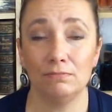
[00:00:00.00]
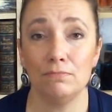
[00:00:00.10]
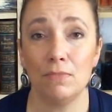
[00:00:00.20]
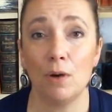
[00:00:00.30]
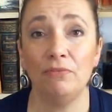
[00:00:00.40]

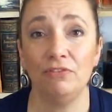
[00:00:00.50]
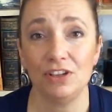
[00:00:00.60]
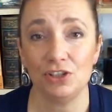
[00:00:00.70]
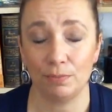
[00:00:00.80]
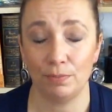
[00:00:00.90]
y,
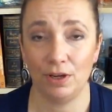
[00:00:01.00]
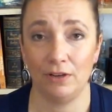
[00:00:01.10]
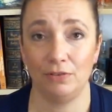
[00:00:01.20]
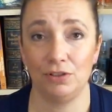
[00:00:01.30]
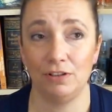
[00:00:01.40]
obficie
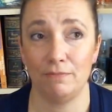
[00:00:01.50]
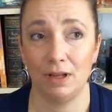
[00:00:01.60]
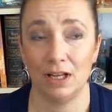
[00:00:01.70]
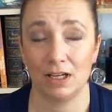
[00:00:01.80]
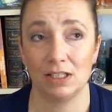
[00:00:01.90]
pojawiał się w
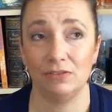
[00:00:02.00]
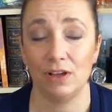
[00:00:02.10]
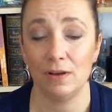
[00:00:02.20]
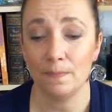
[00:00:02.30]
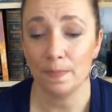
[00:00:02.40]

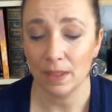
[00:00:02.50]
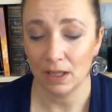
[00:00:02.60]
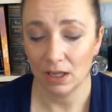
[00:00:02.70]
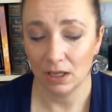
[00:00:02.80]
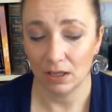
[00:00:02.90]
malarstwie,
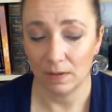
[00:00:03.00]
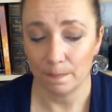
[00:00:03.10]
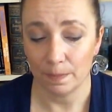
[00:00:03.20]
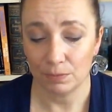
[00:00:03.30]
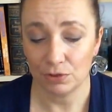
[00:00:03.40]

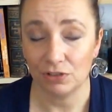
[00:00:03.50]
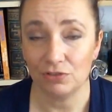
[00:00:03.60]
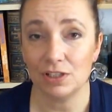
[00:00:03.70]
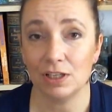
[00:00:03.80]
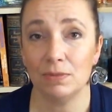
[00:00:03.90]
Przede
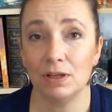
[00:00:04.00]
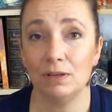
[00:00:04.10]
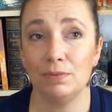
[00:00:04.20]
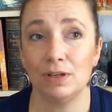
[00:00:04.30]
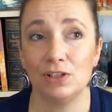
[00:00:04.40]
wszystkim
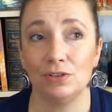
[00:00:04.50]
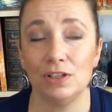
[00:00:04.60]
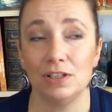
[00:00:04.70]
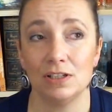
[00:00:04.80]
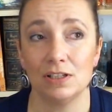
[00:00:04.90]

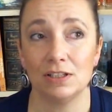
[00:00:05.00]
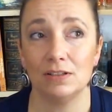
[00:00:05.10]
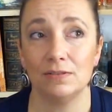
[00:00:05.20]
impresjoniści